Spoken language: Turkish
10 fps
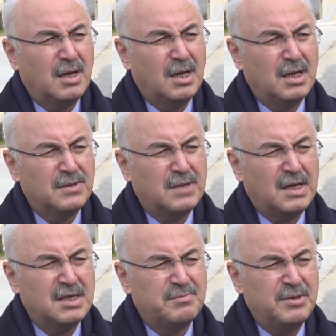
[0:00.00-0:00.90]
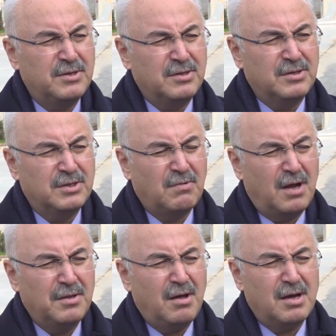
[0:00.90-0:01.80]
e, 8 bin
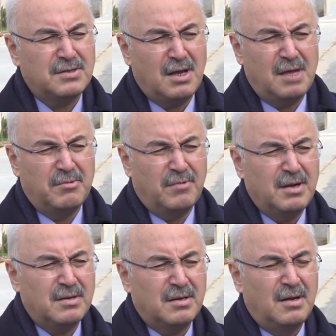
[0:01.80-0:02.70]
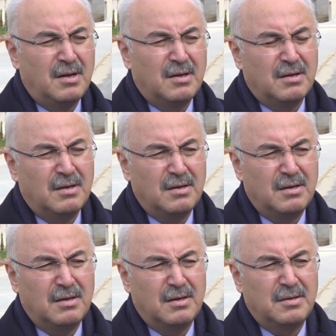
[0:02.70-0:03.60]
civarında hak sahibi var.
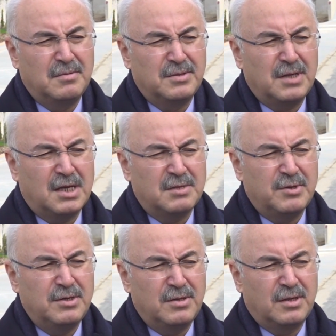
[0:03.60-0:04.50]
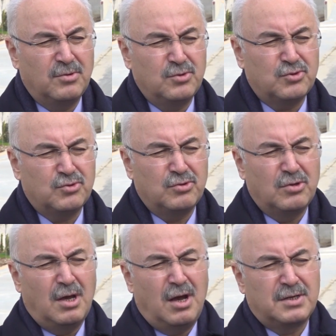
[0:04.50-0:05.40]
E, 8200
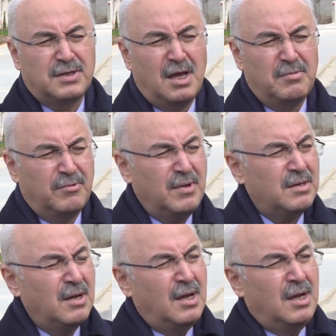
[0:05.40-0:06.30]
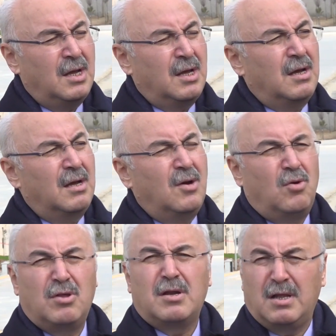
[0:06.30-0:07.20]
hak sahibi var. E,
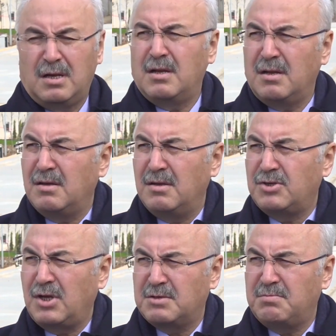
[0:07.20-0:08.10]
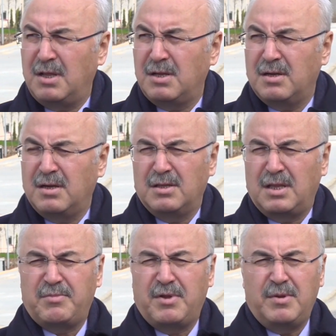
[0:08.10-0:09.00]
onlarla ilgili e, çalışmalar e,
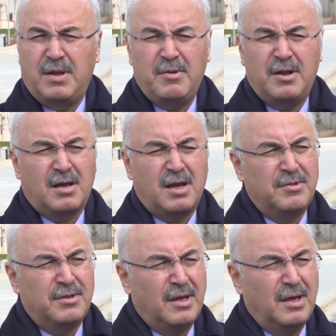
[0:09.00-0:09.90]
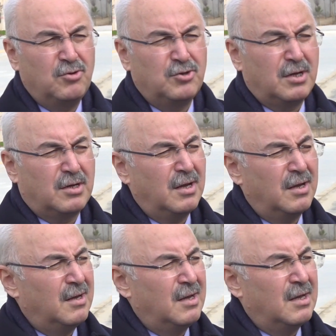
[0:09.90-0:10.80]
depremin hemen akabinde öncelikle
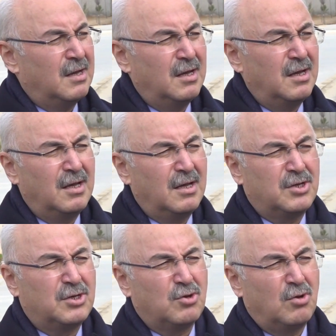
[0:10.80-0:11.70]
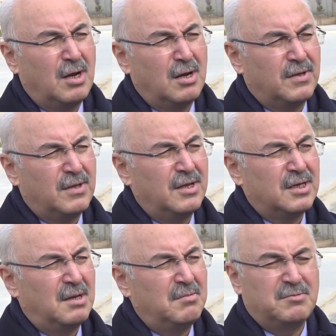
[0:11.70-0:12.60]
geçici olarak
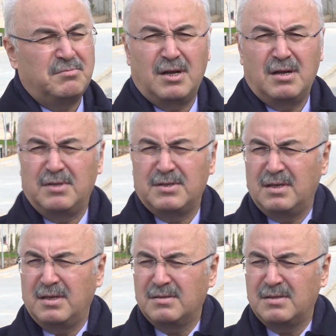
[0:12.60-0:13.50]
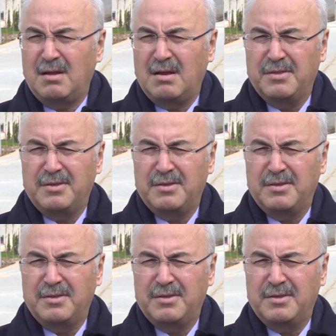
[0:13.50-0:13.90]
vatandaşlarımızın barınması sağlandı.